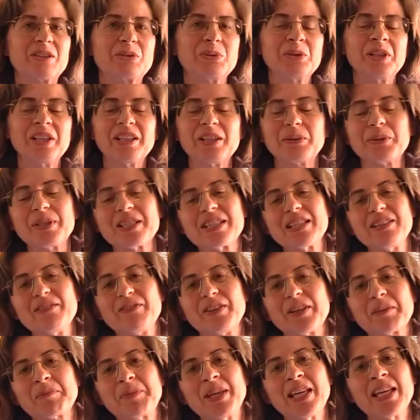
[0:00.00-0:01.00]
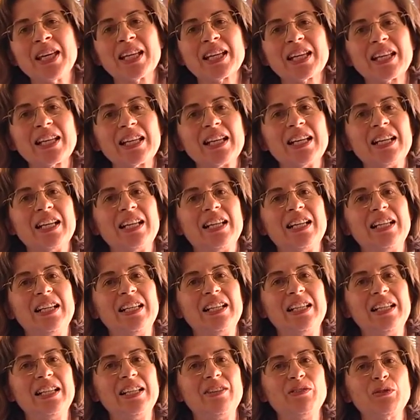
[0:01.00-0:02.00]
Alcuni di questi infermieri
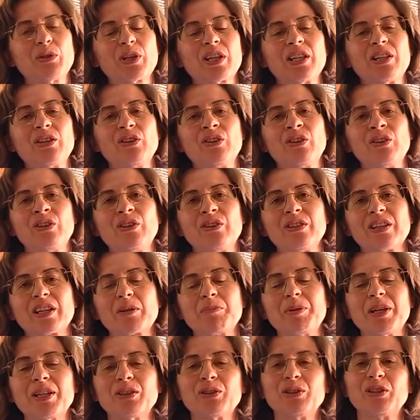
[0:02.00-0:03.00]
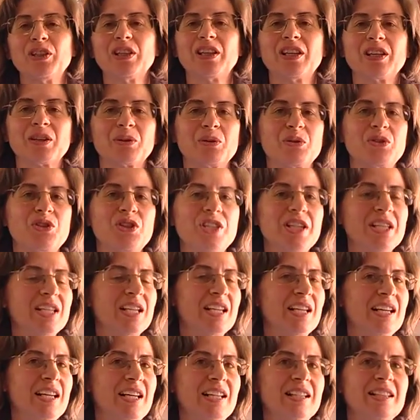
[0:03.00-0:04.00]
eh, lavorano in reparto di
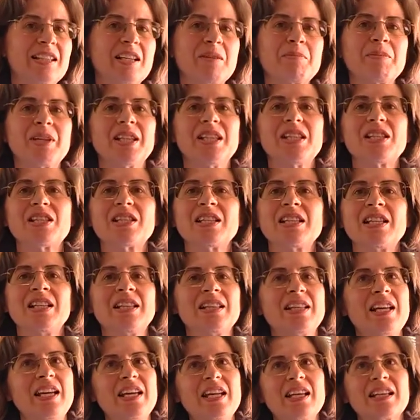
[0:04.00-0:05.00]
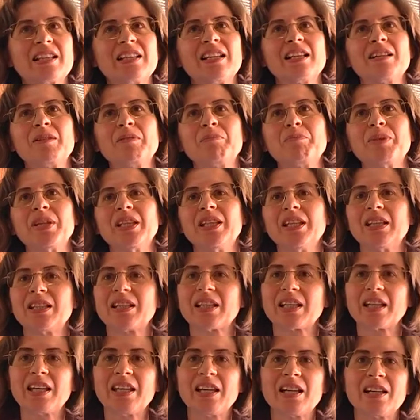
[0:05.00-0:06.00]
chirurgia, altri in medicina interna, in
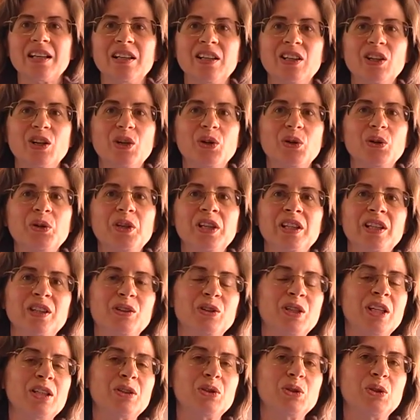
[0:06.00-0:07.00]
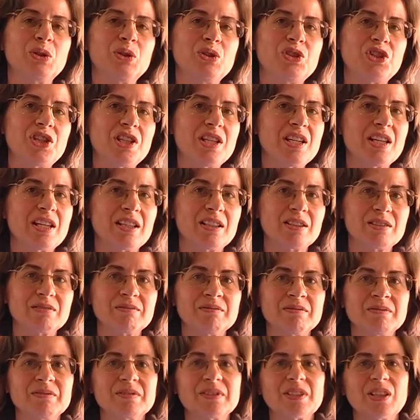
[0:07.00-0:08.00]
pediatria o in neonatologia
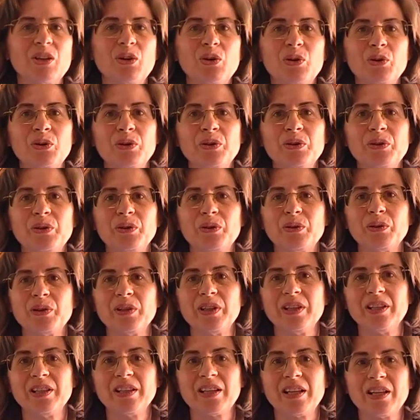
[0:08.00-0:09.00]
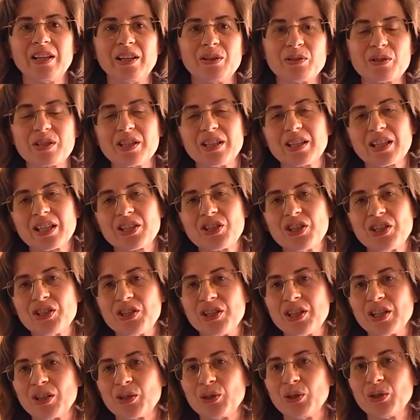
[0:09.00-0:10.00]
o in ostetricia e
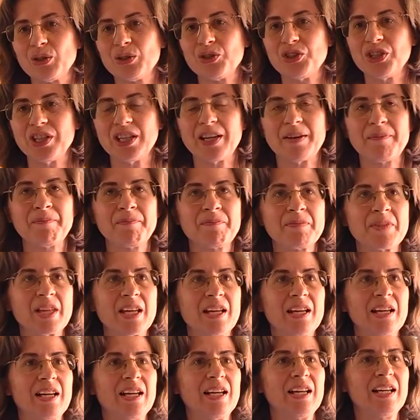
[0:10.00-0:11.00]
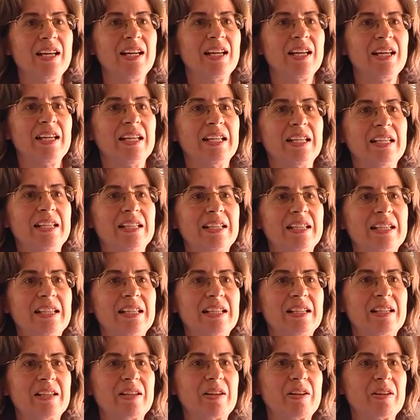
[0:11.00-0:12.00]
ginecologia.
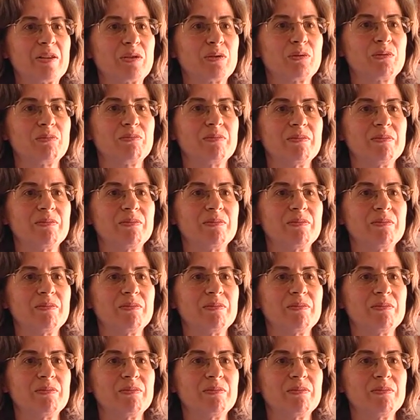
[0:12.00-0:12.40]
Eh,